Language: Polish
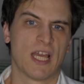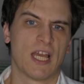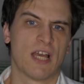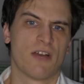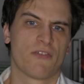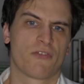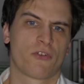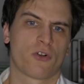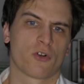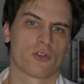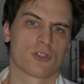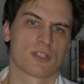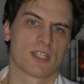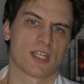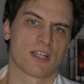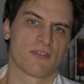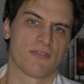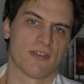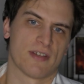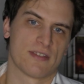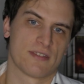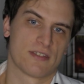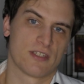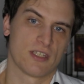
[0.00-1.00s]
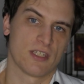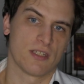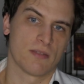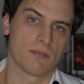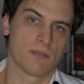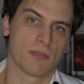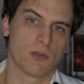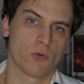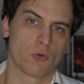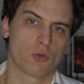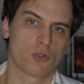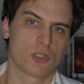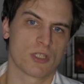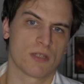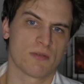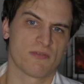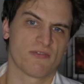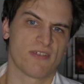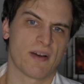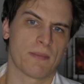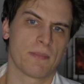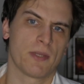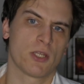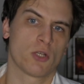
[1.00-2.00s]
W konsekwencji był uczniem
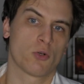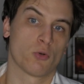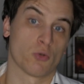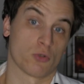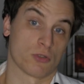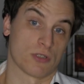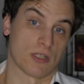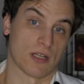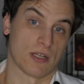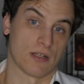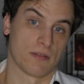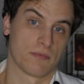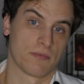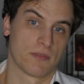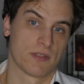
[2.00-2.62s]
Fabrikusa,